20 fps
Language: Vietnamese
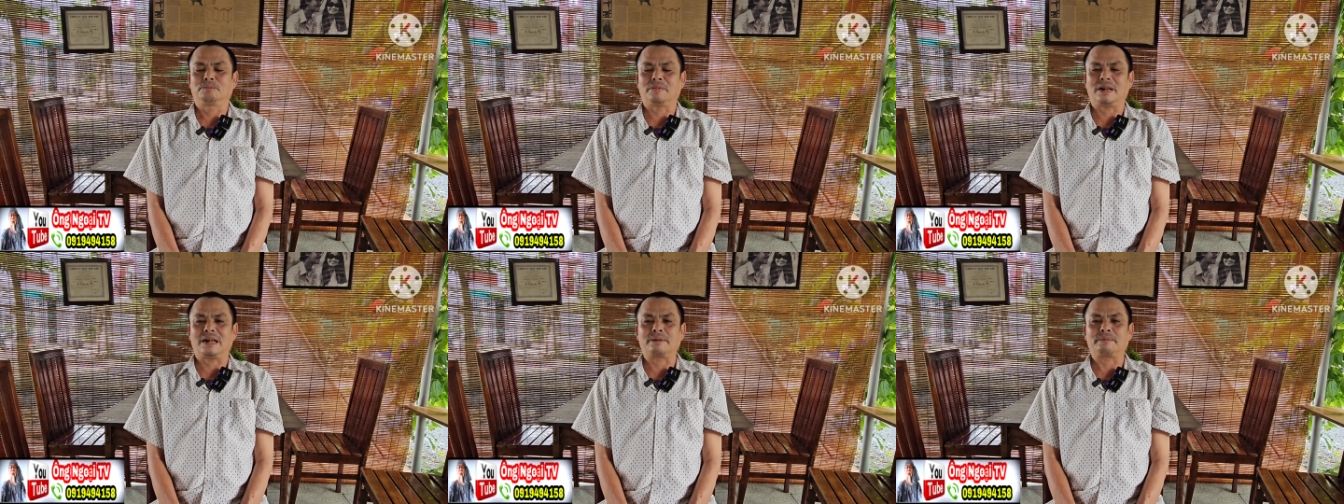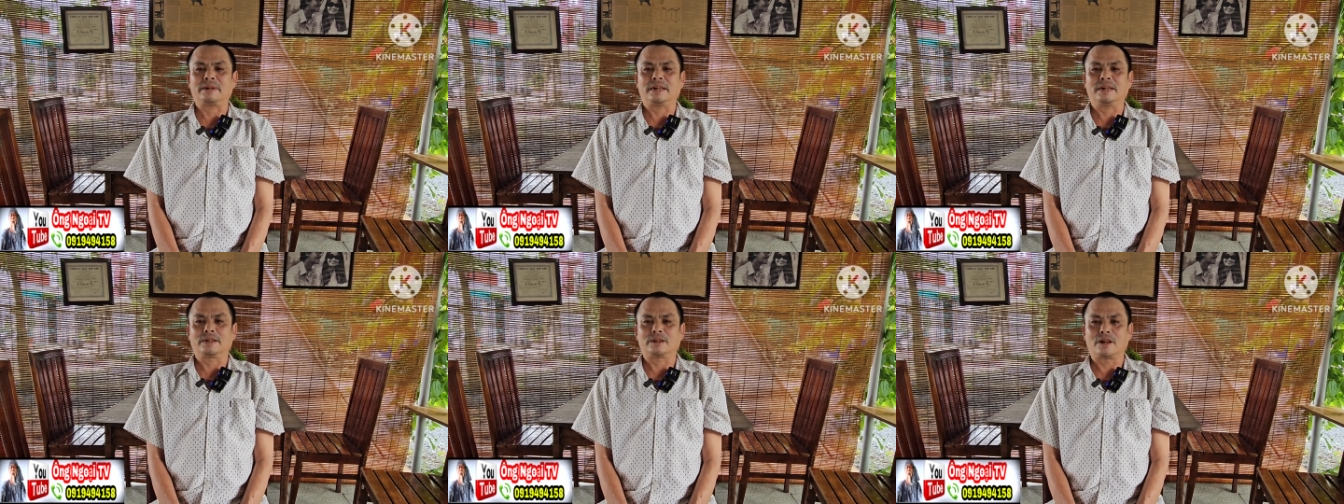ba
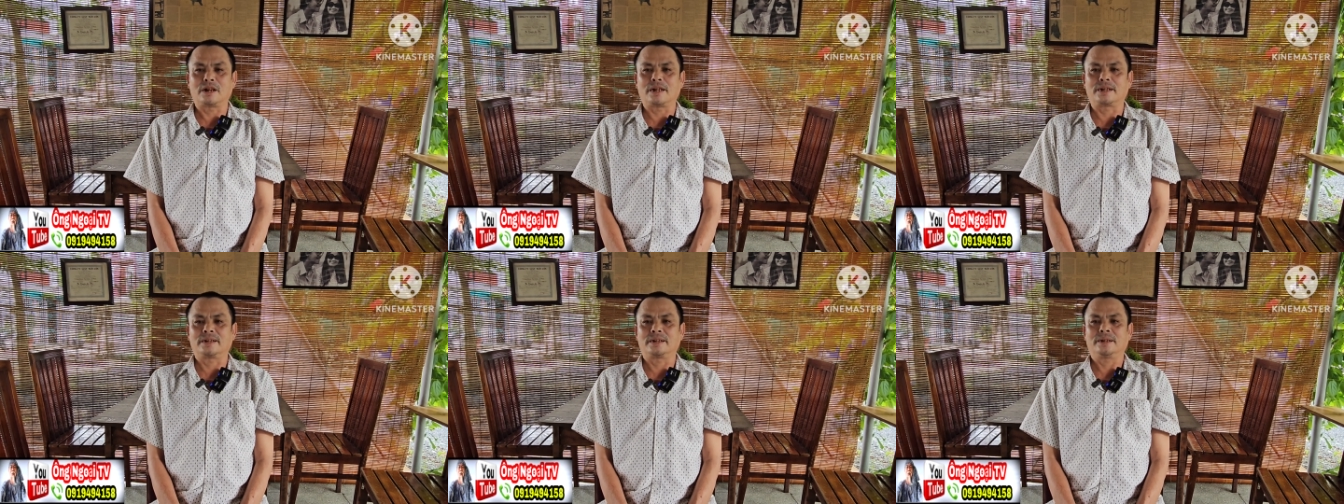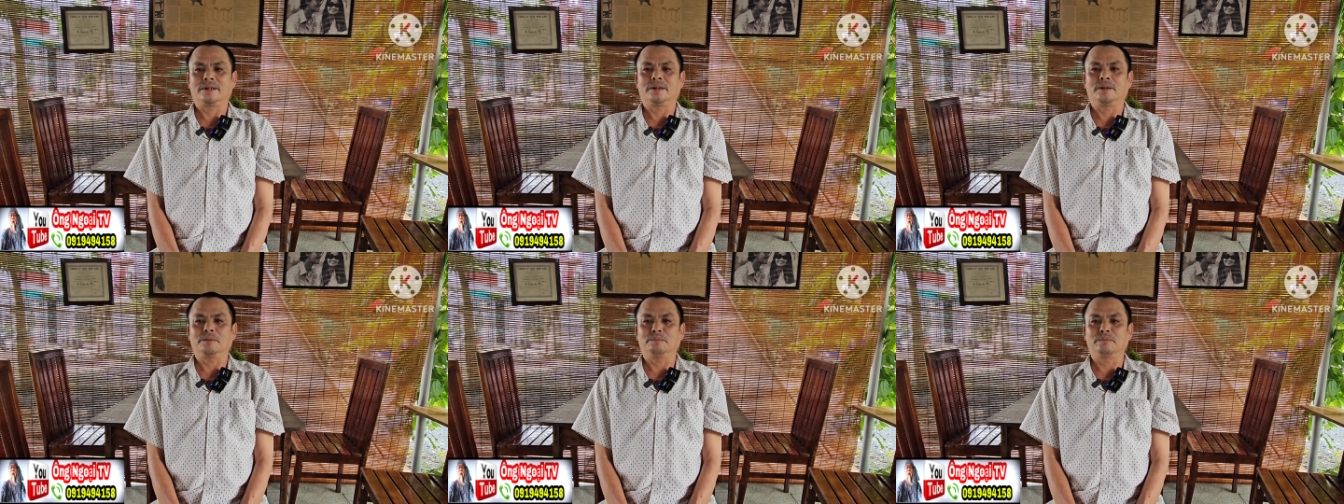năm nay rồi
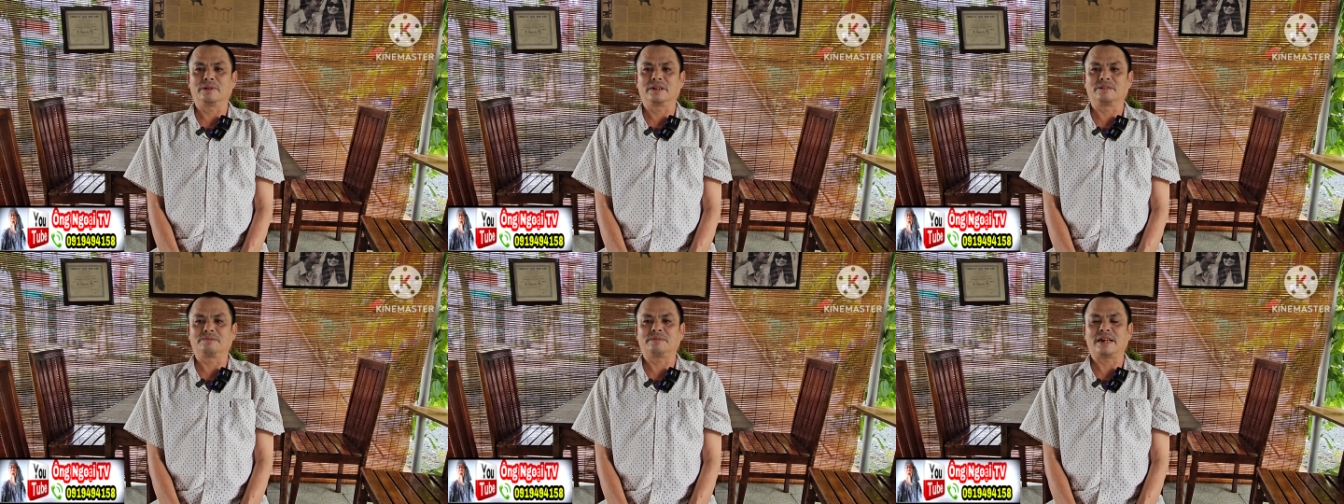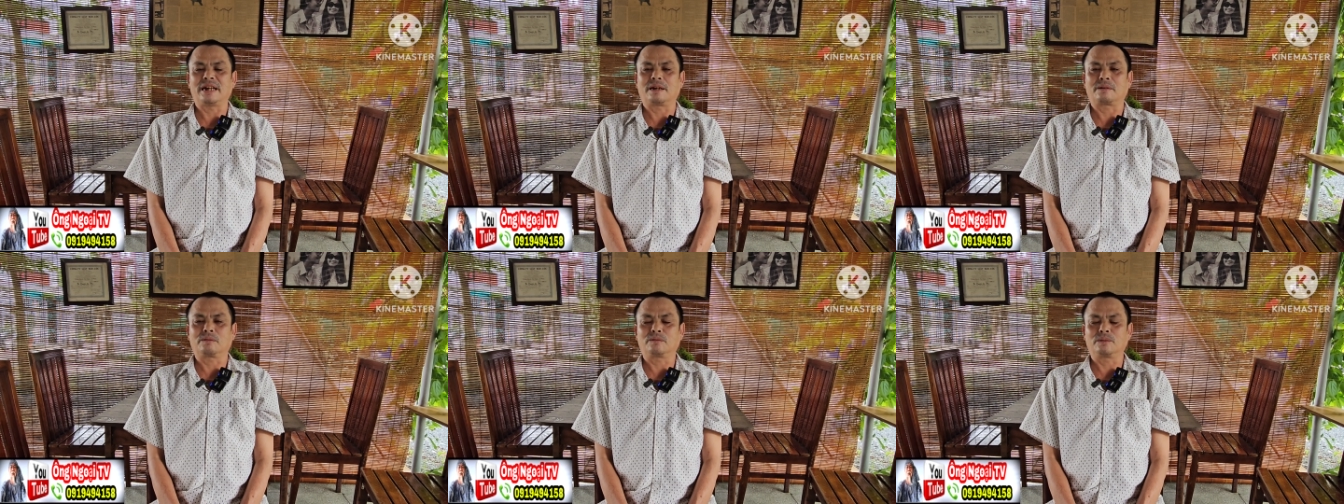mình
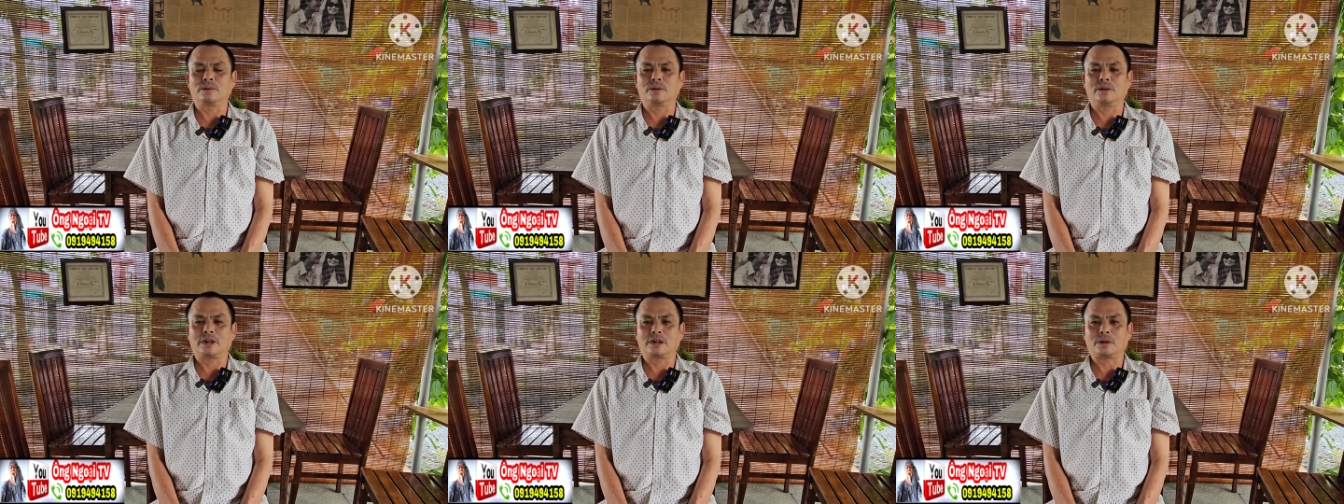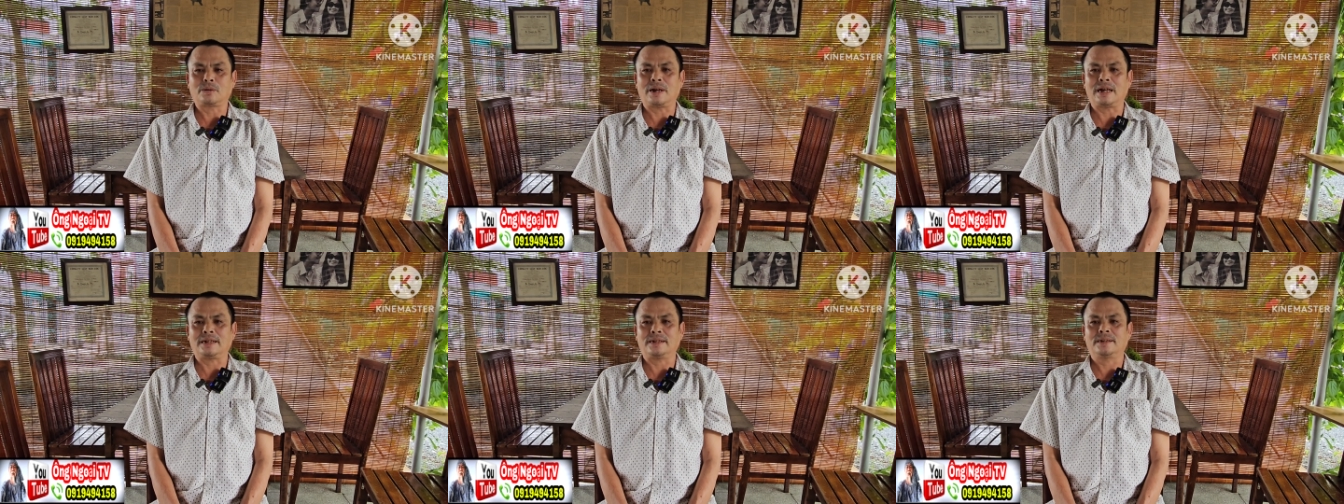về cũng lo
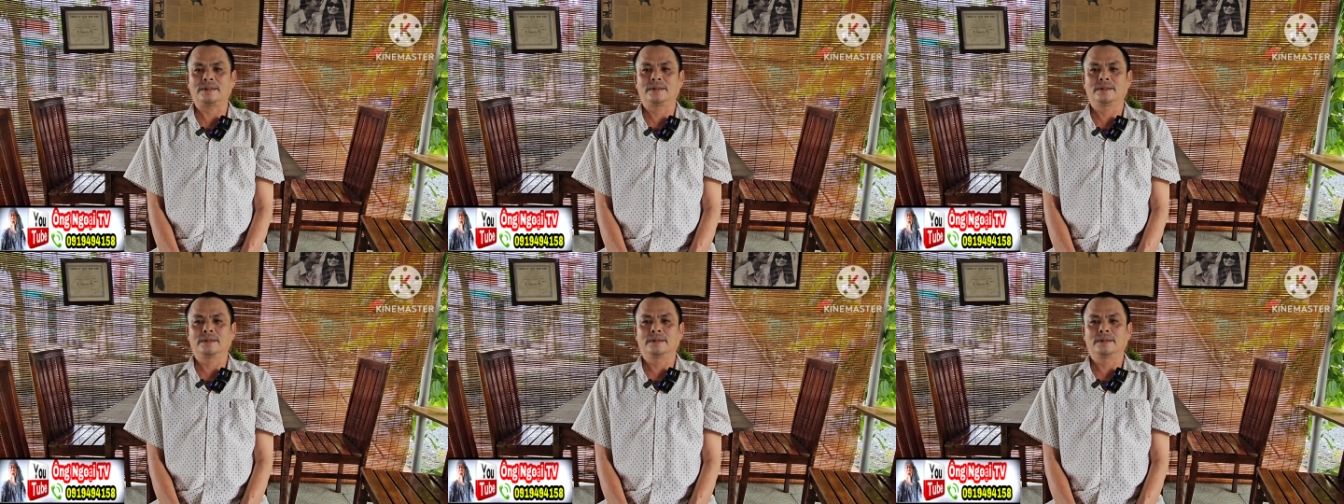toan